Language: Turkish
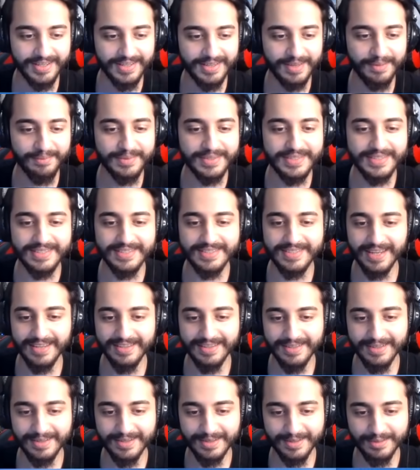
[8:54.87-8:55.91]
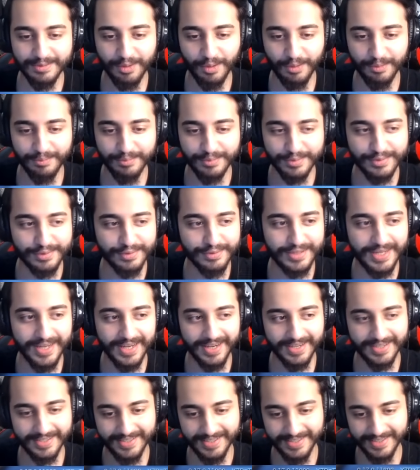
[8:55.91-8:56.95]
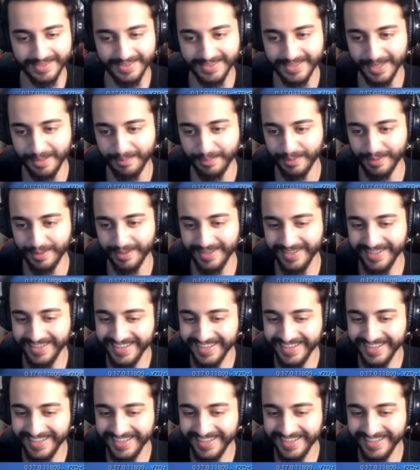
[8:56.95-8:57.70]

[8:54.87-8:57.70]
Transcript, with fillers: Demiş ki sen top musun karakterin niye böyle?